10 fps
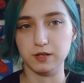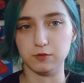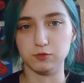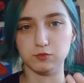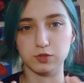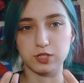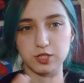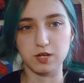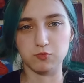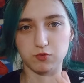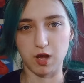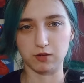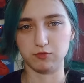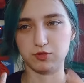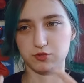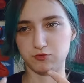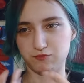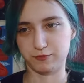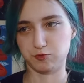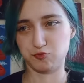Я говорю, ну зачем, ну как, ну это же,
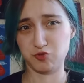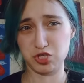ну, ну,